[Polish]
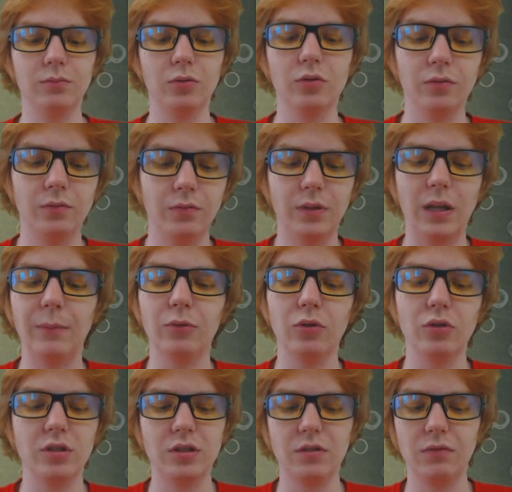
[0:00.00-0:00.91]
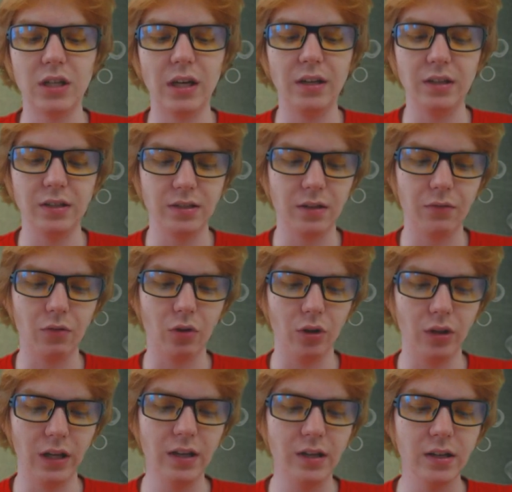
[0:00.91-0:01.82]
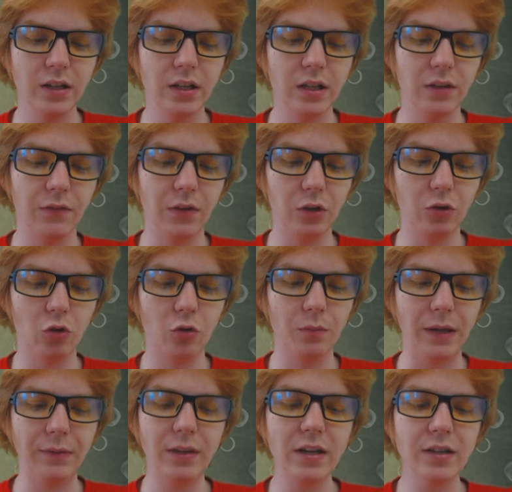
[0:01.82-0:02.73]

bo tamto jest zwyczajnie za wolne według mnie.